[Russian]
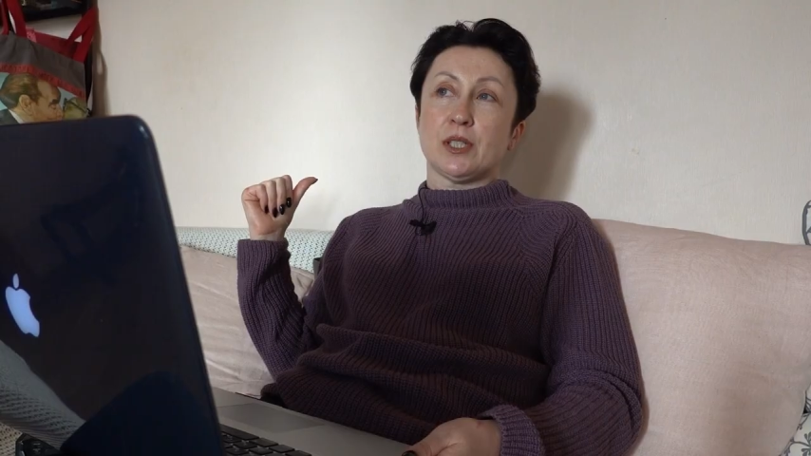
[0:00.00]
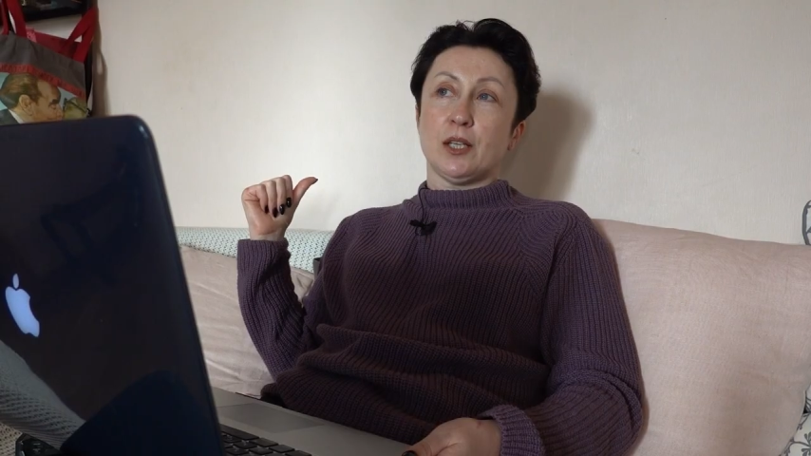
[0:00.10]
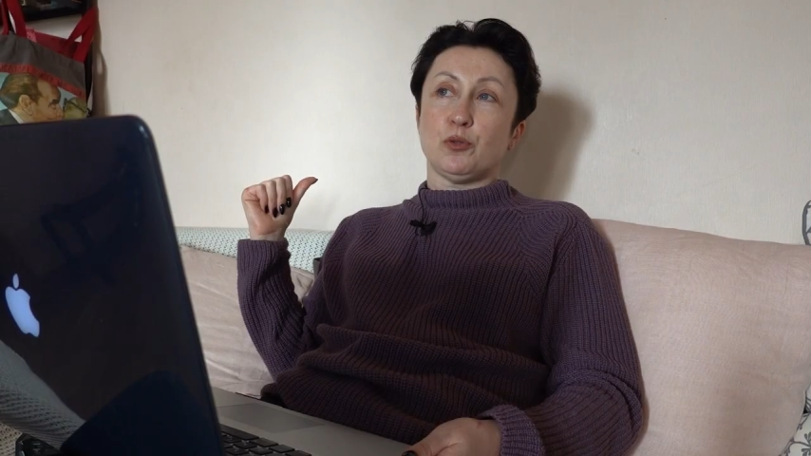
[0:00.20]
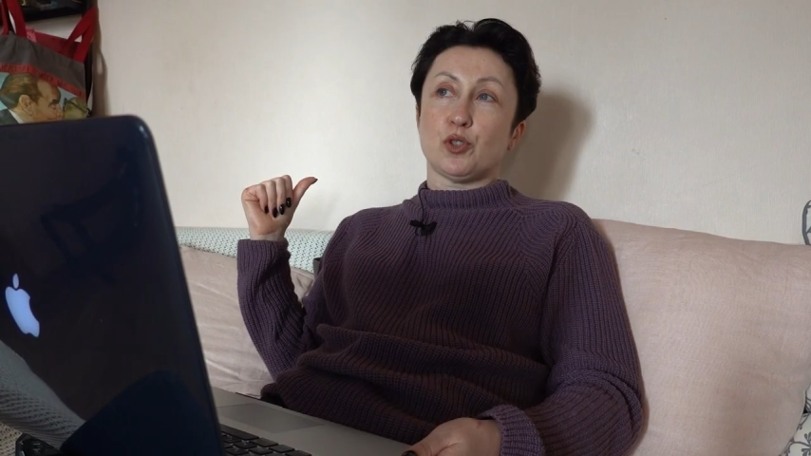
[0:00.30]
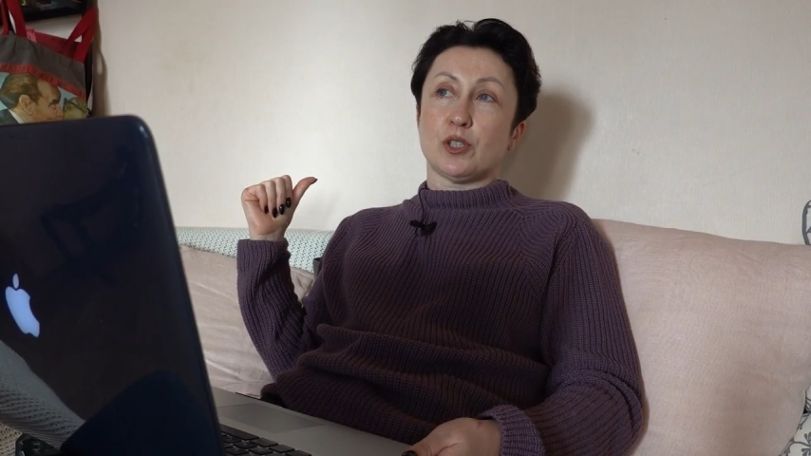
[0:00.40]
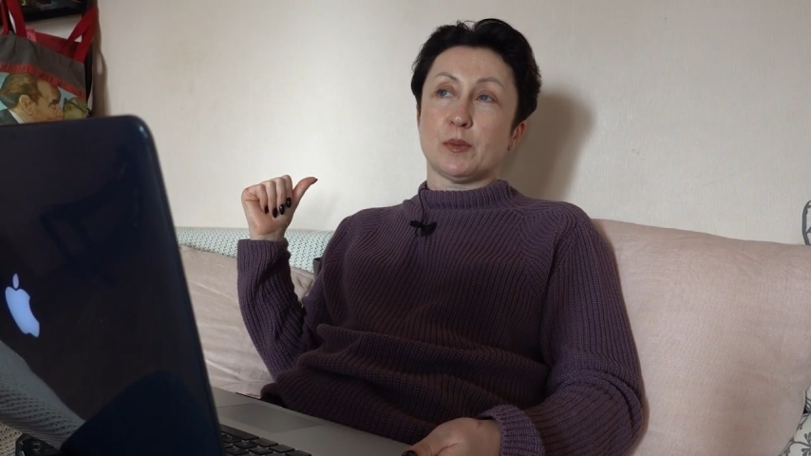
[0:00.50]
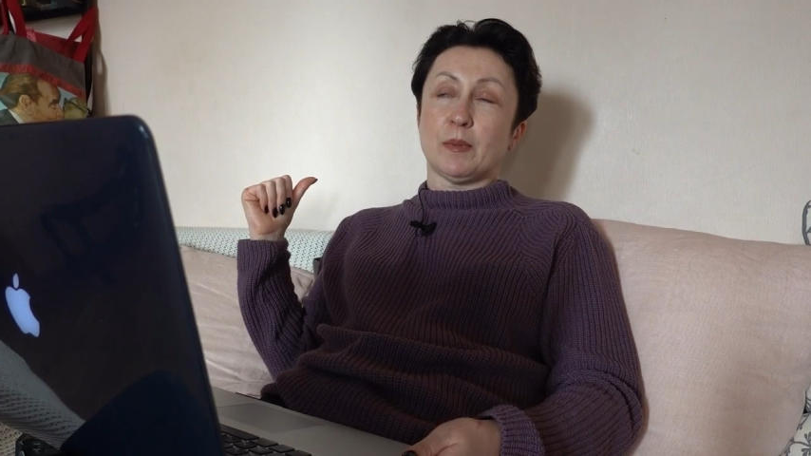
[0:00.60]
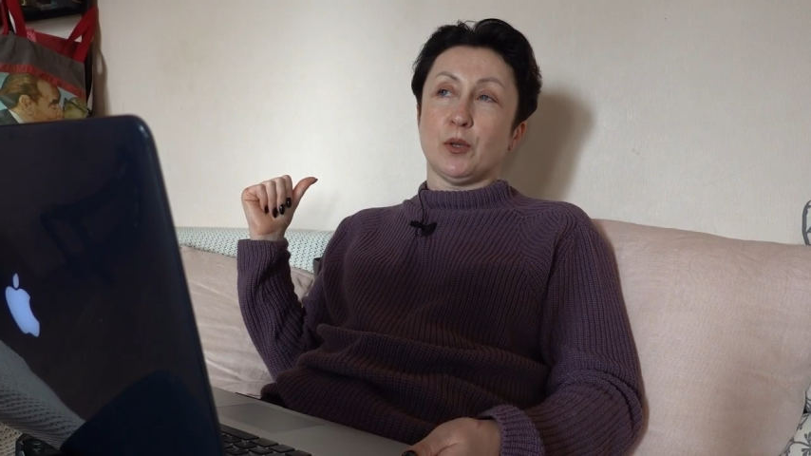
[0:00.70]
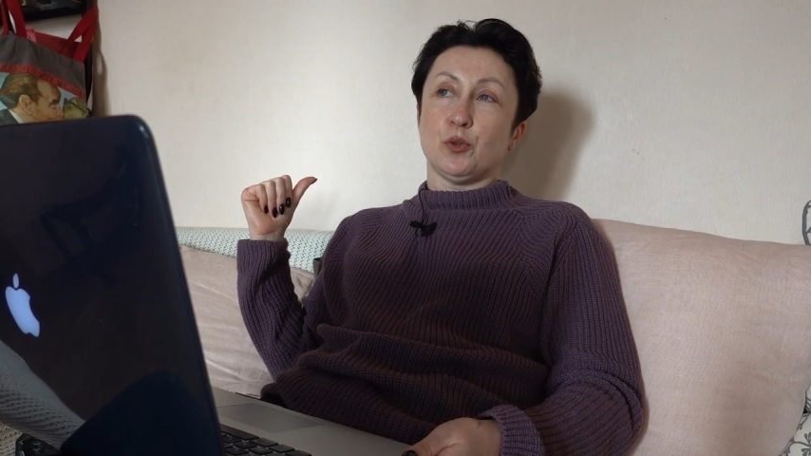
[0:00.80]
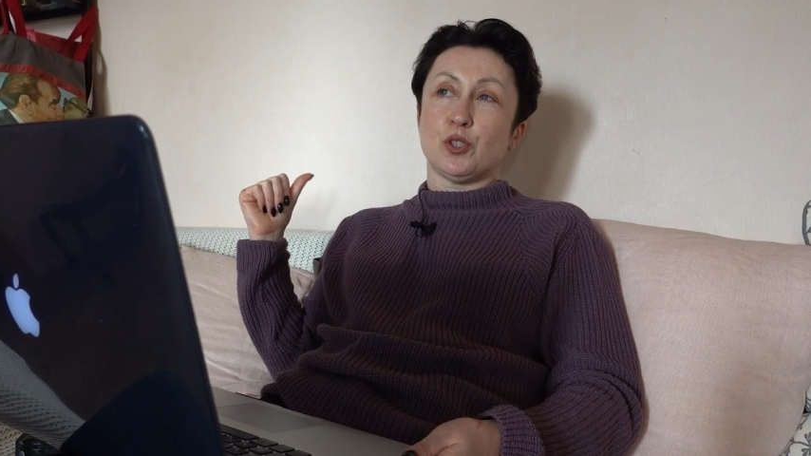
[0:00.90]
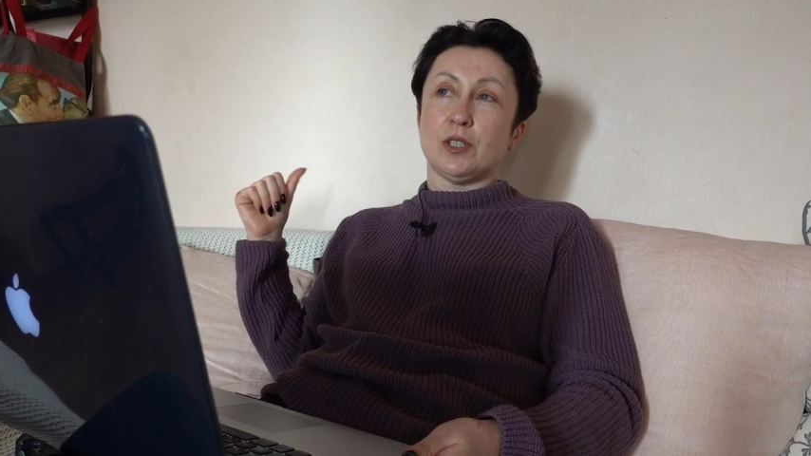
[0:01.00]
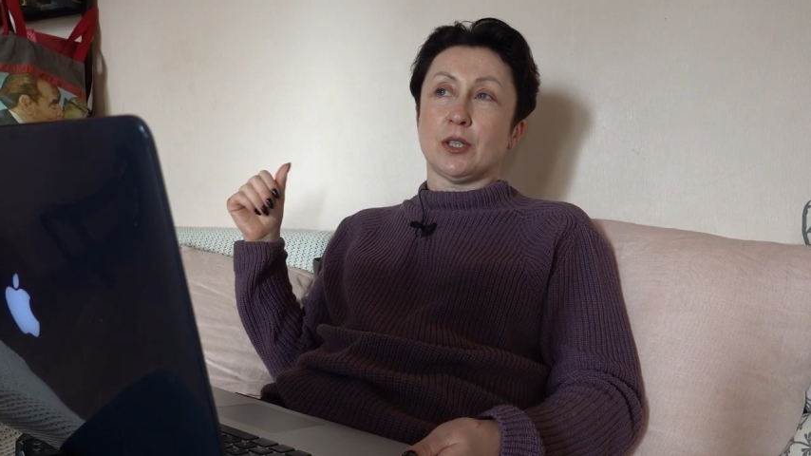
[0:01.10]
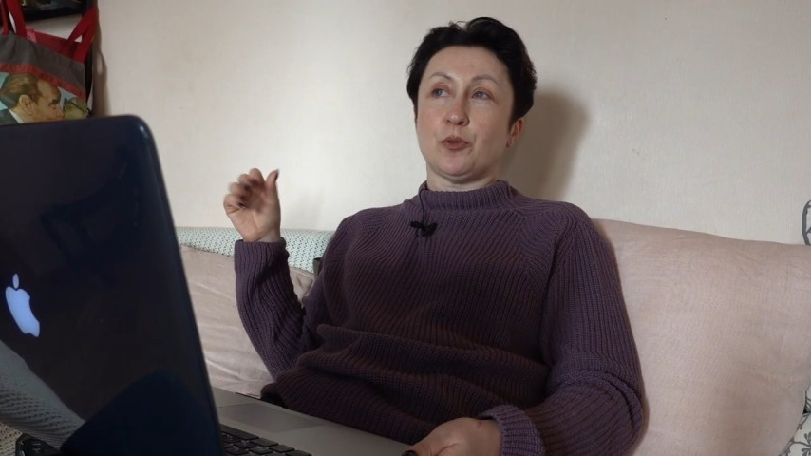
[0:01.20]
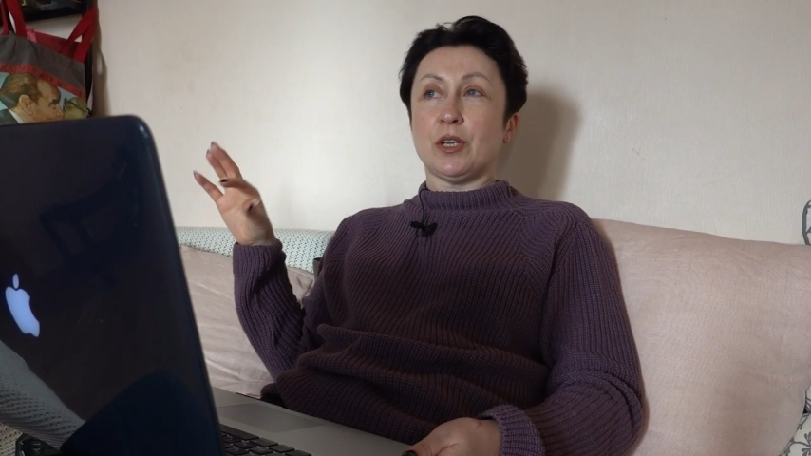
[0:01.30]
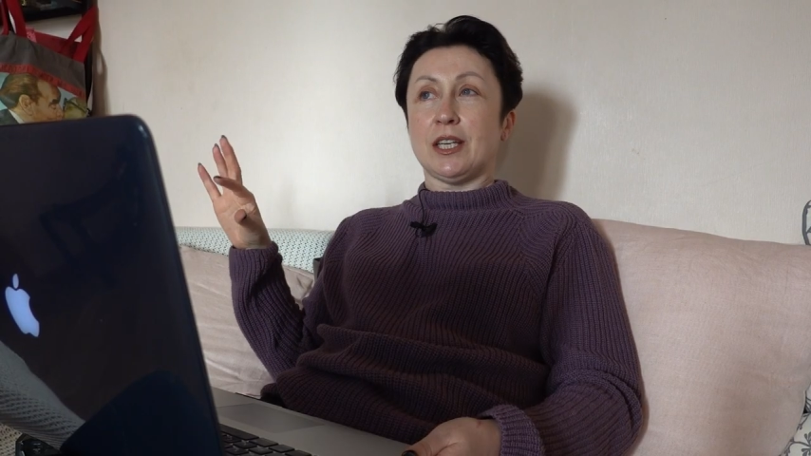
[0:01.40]
с ратушей
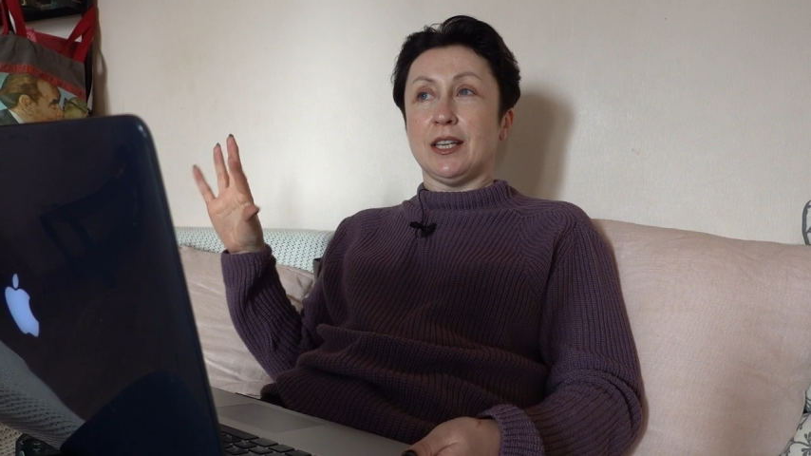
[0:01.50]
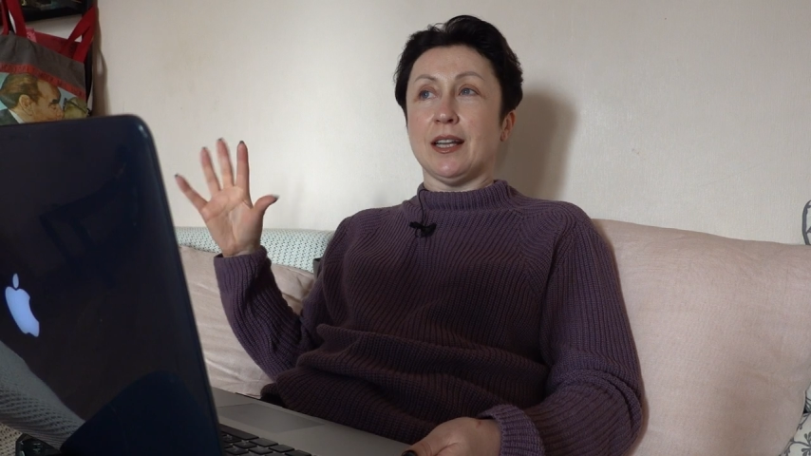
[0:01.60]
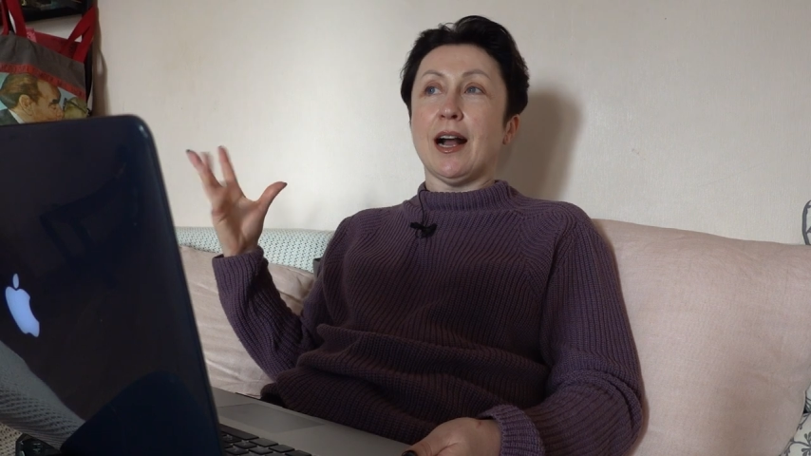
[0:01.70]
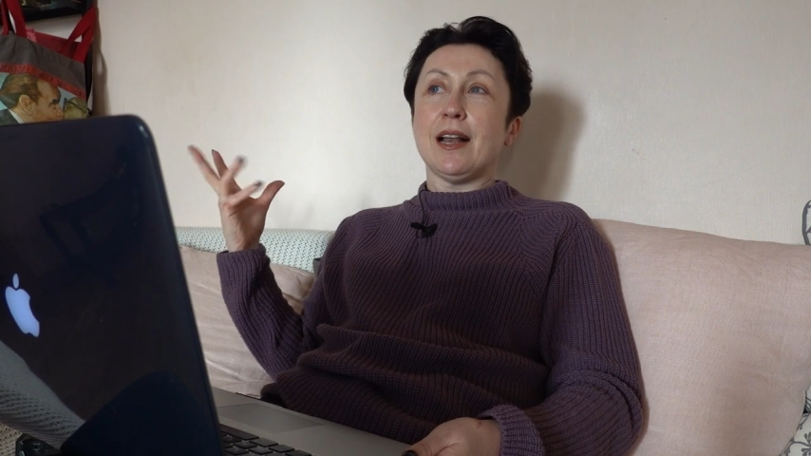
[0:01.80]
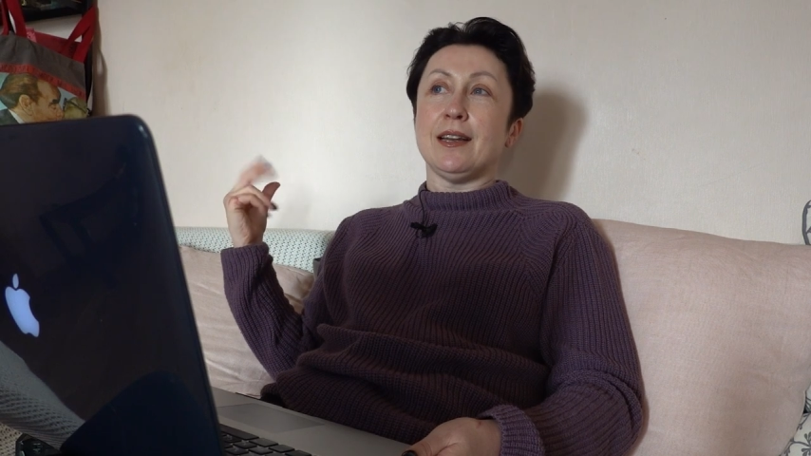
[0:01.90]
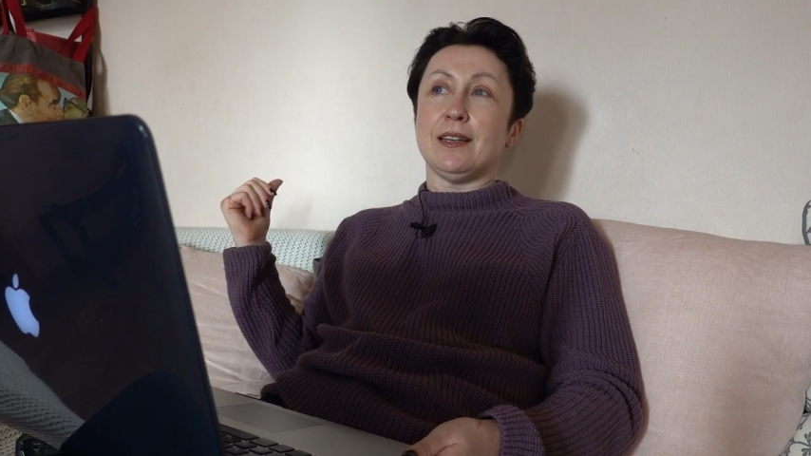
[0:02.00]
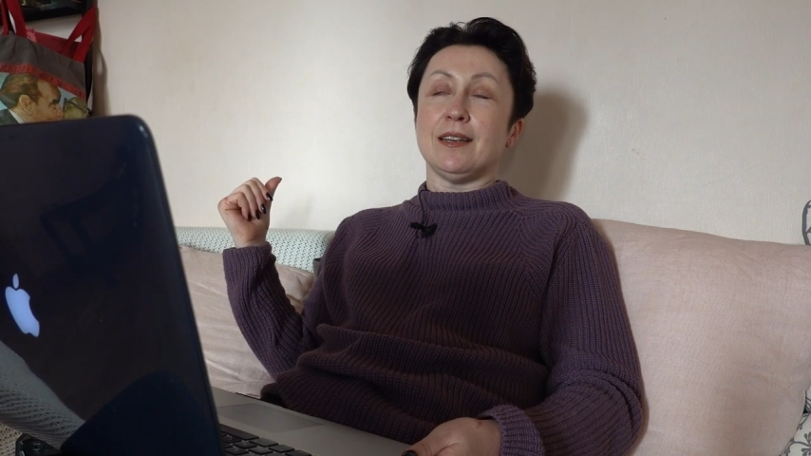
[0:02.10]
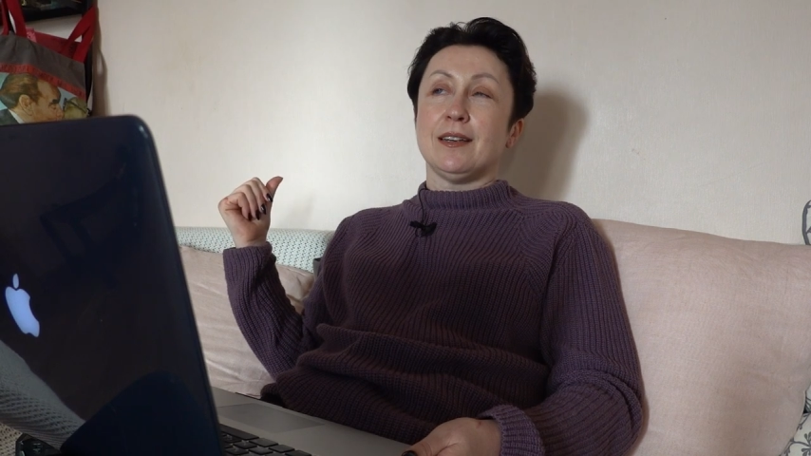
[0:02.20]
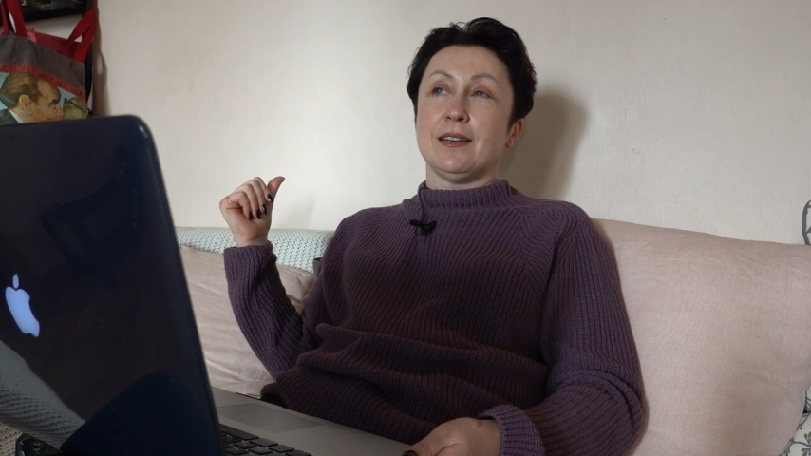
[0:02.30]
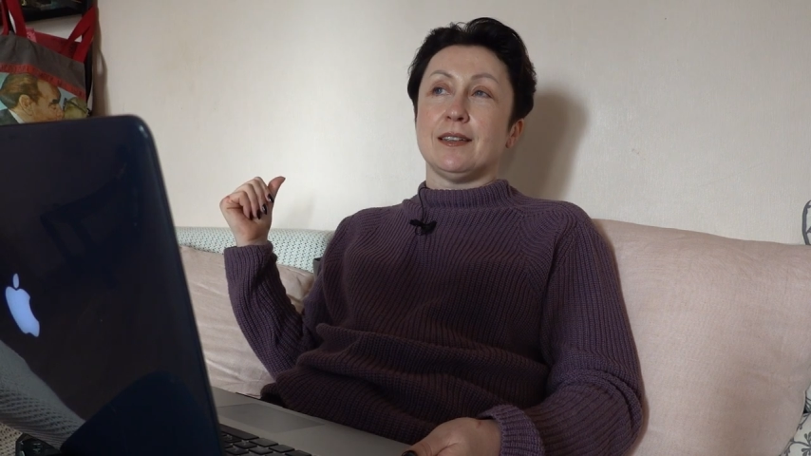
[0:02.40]
расположен такой оригинальный